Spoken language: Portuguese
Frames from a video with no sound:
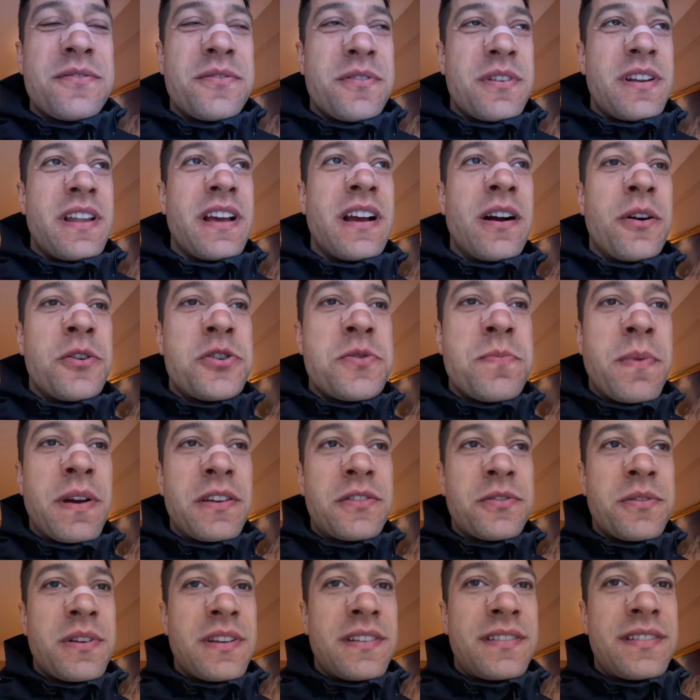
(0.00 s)
Foi legal
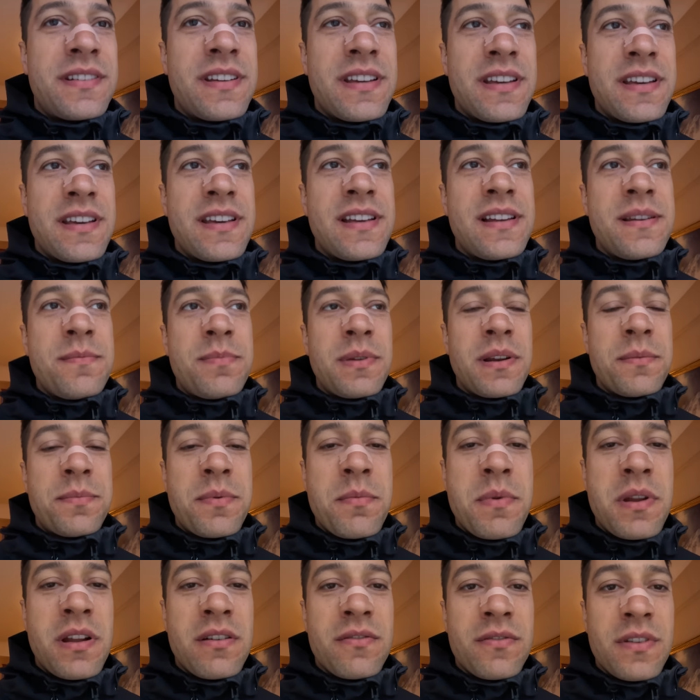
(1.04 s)
demais conhecer ele pela
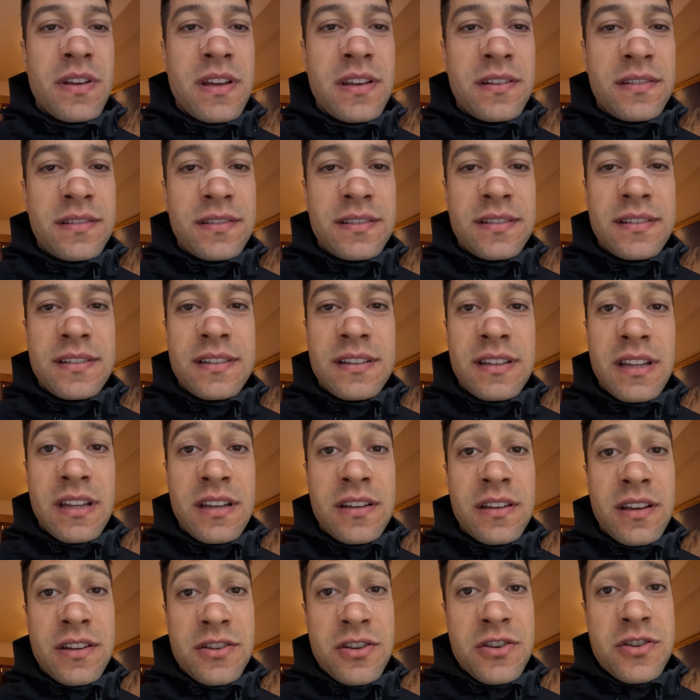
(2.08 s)
primeira vez.
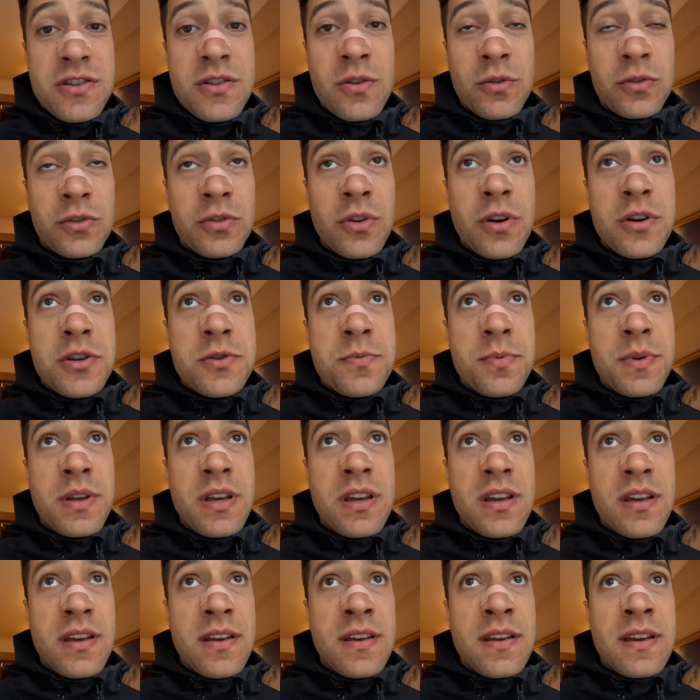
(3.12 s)
A gente deu sorte
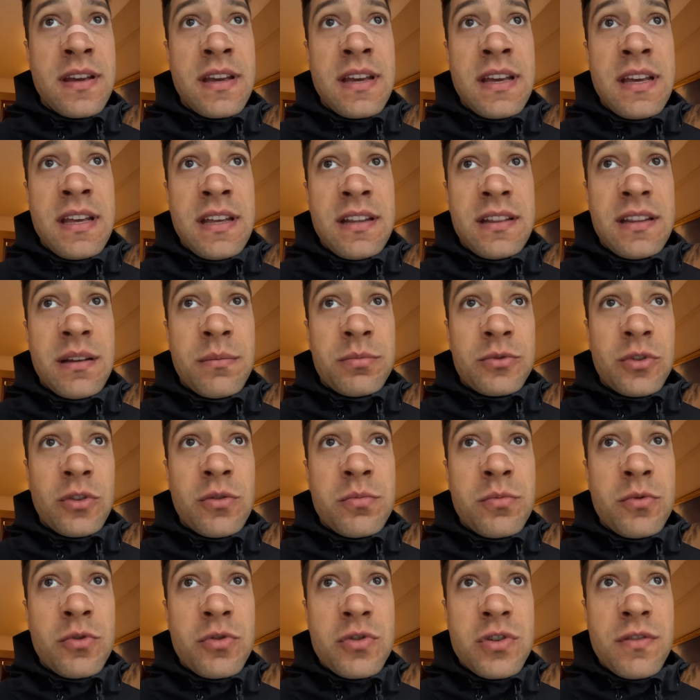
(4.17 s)
porque estamos
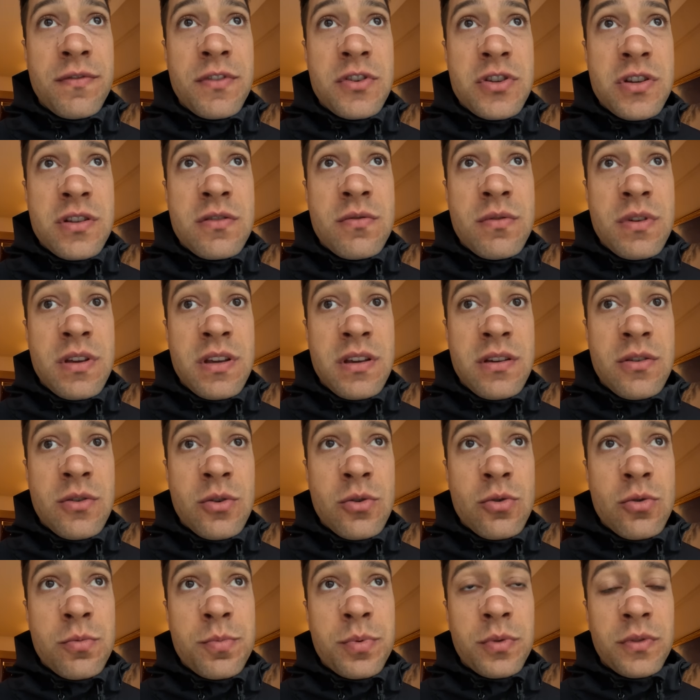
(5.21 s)
todo mundo dividido em
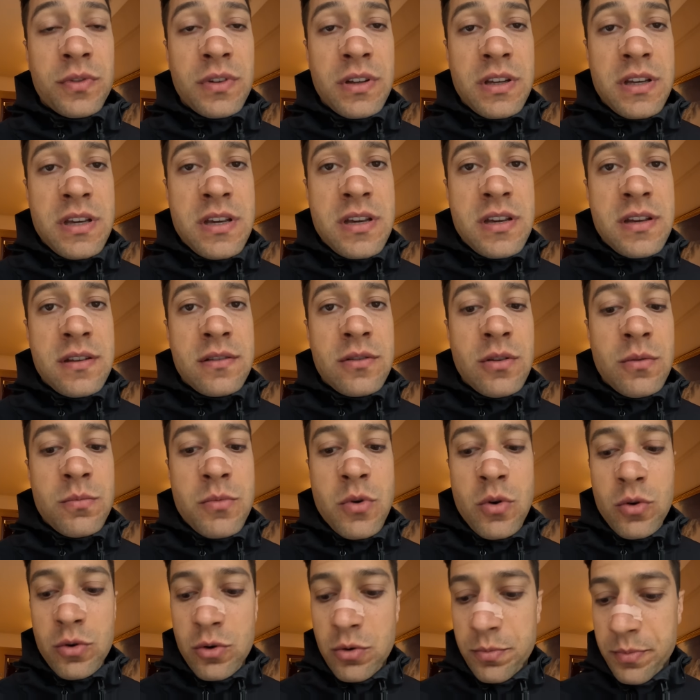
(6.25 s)
grupos aqui. O então,
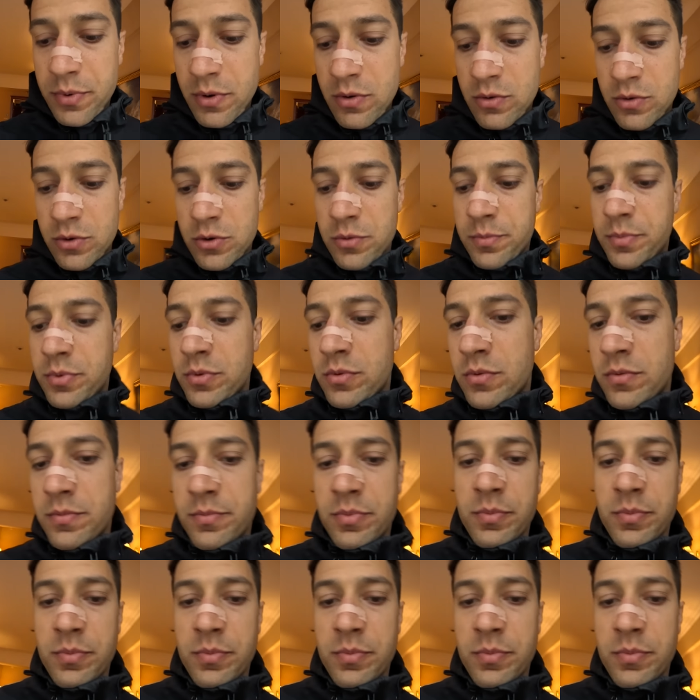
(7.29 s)
meu grupo é o grupo